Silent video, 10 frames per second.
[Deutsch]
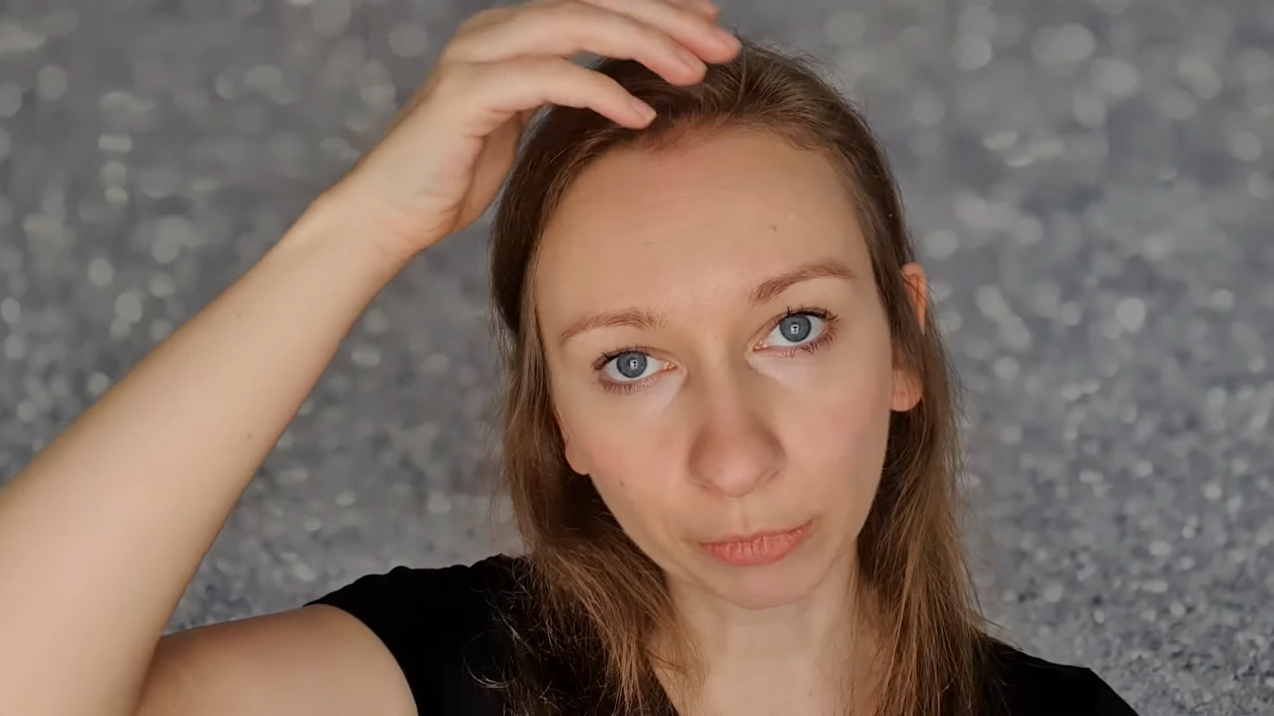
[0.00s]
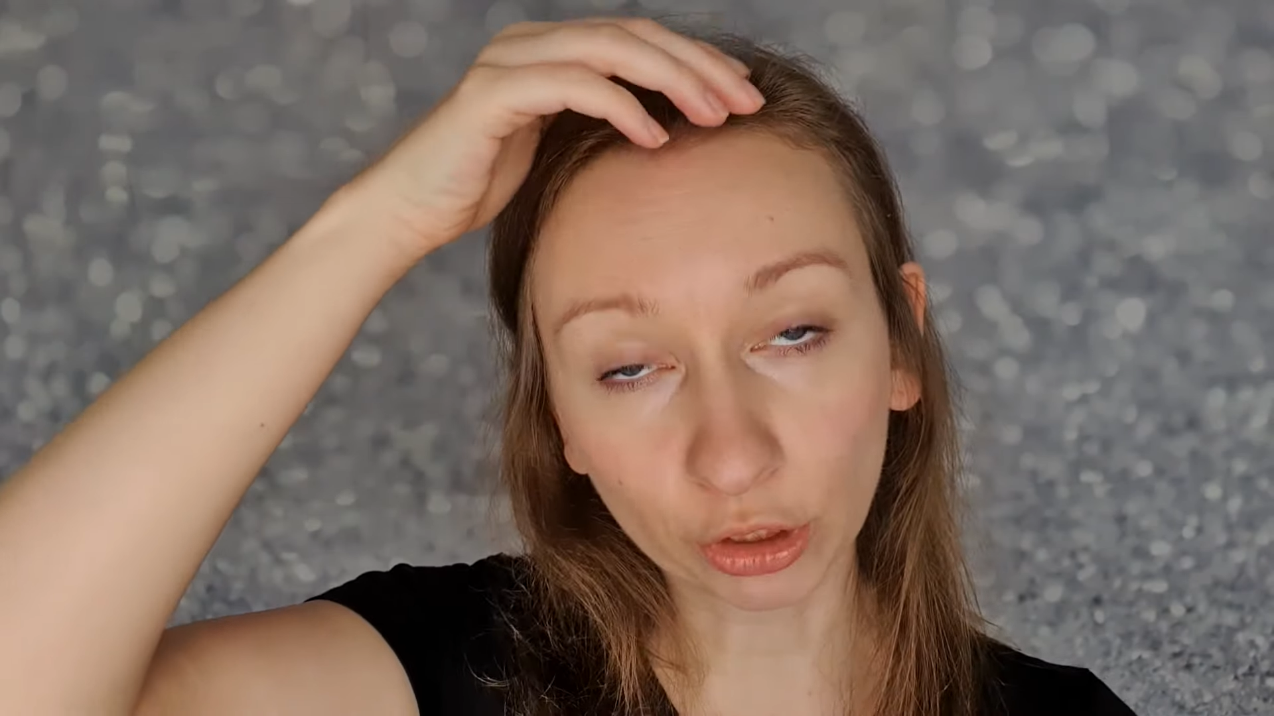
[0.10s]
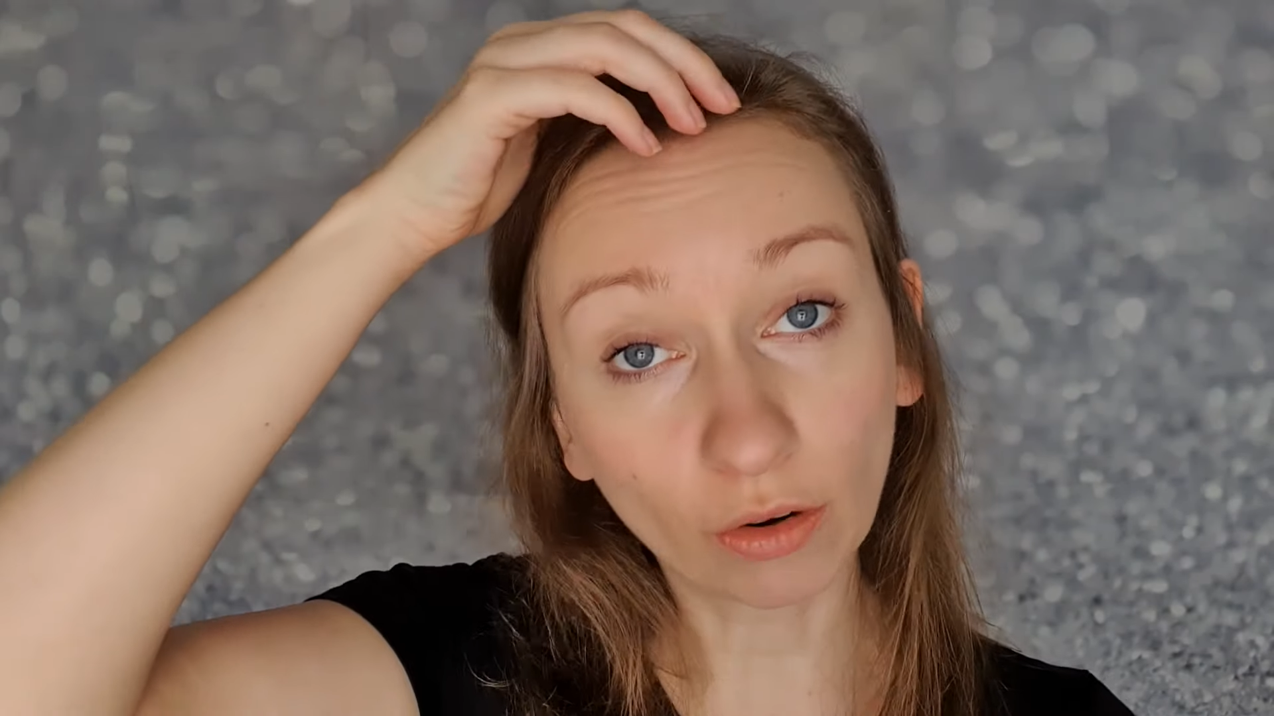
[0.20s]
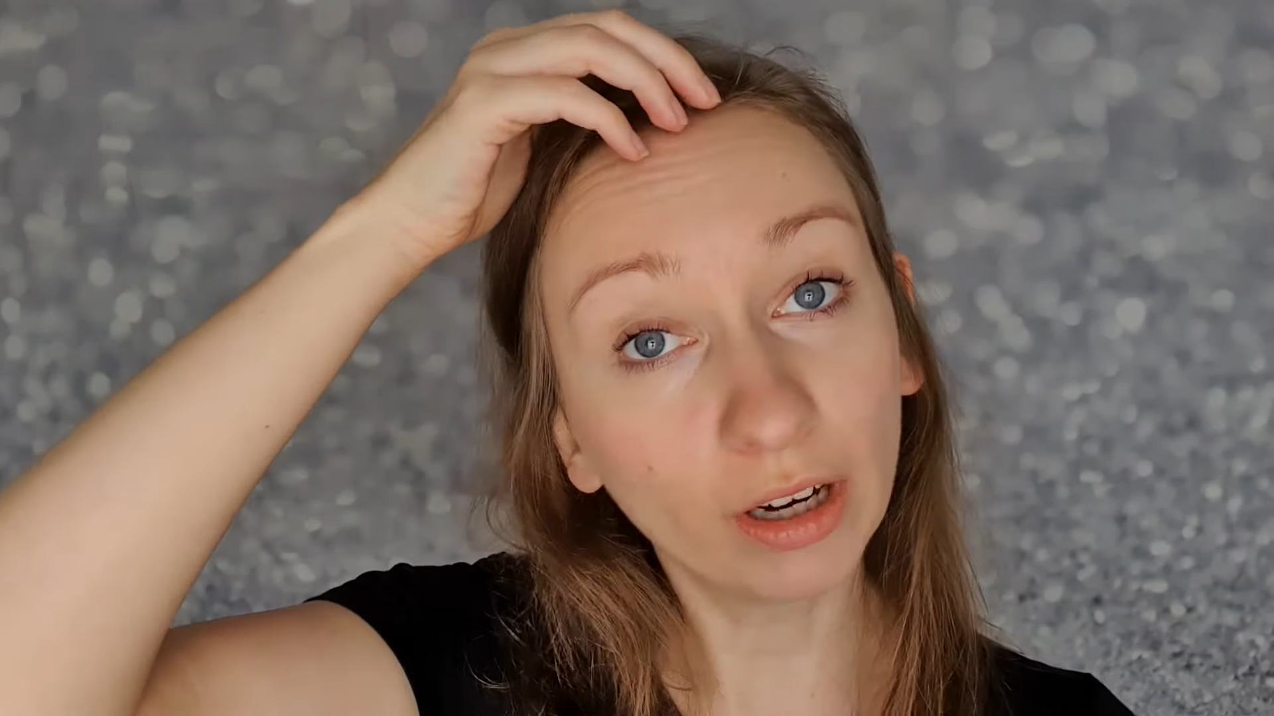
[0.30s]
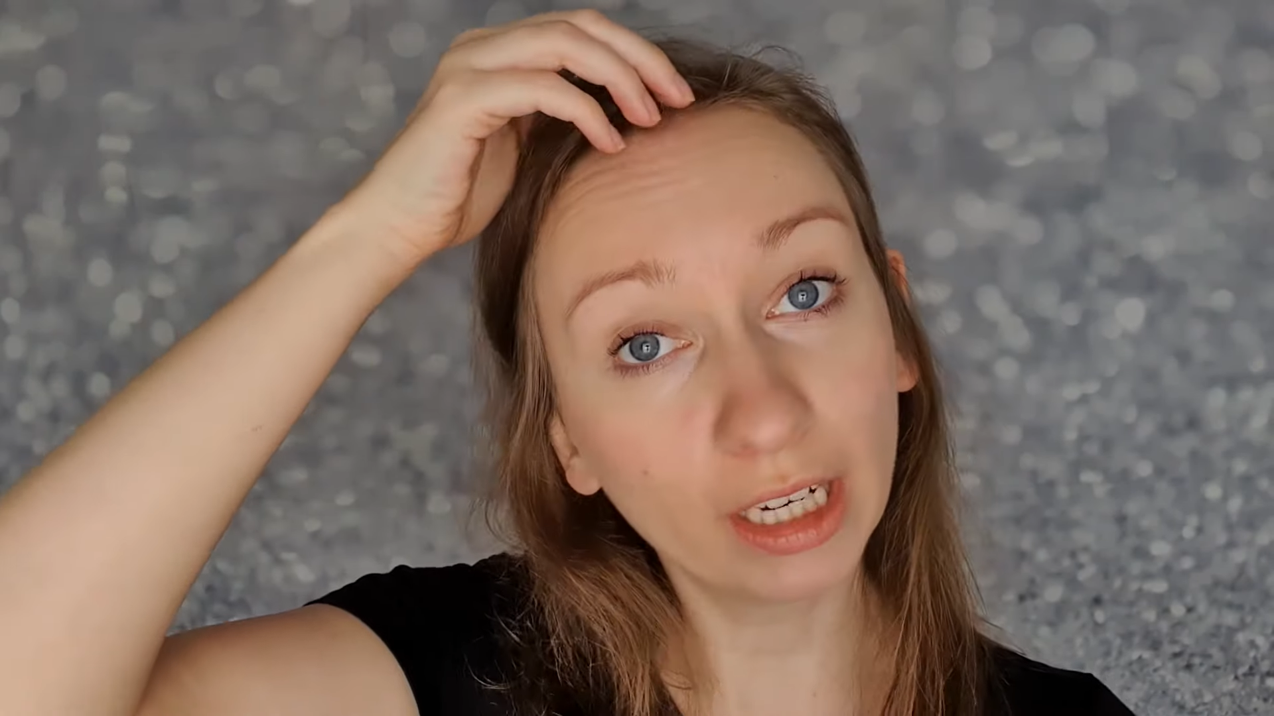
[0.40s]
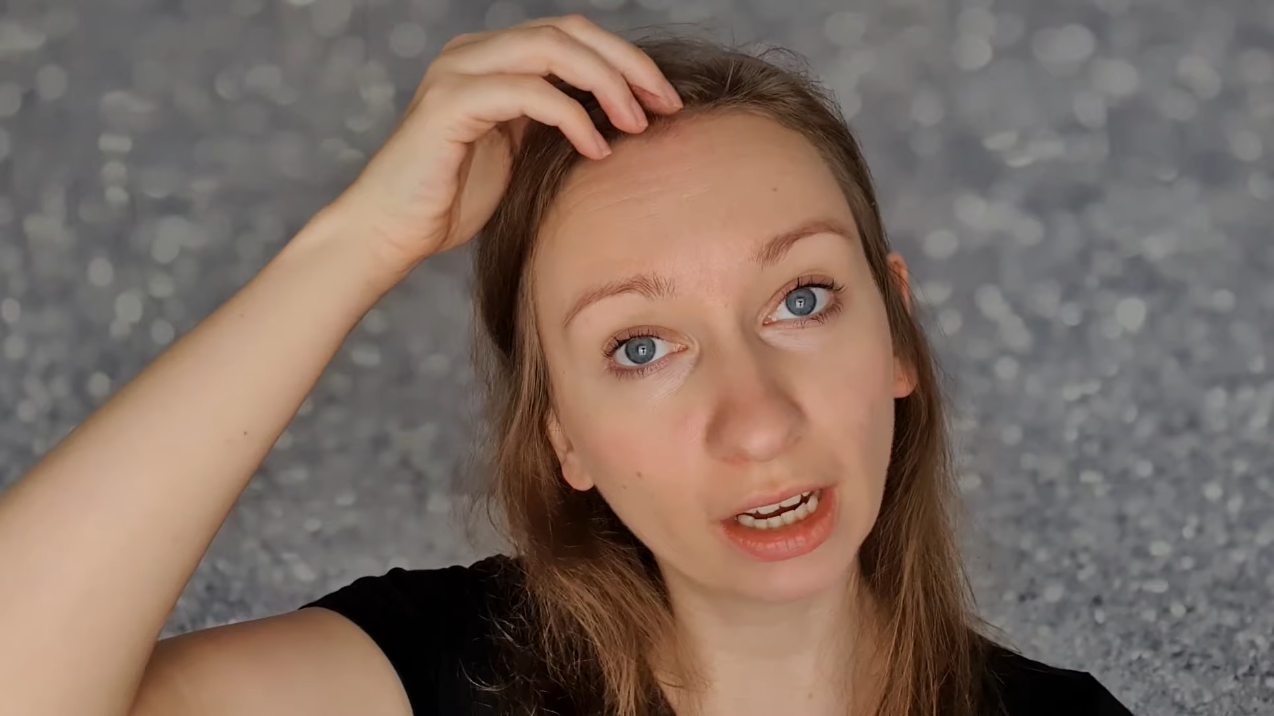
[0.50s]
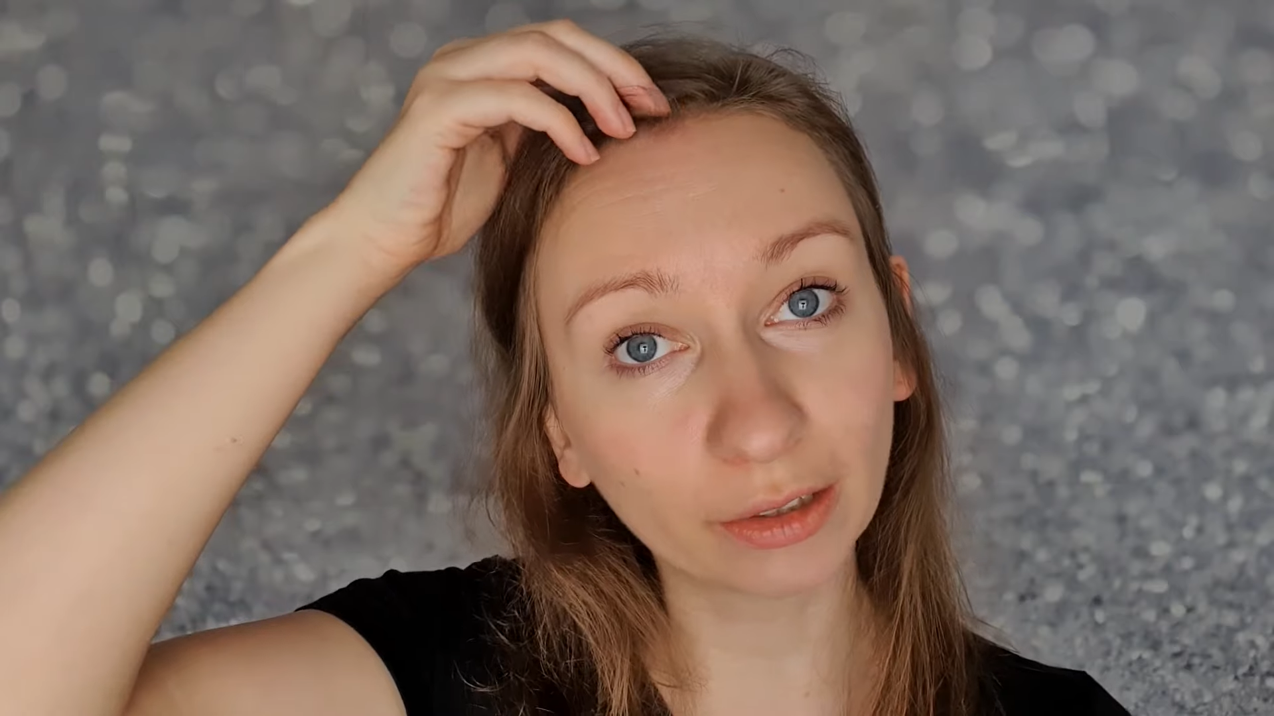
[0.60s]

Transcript: Streuhaar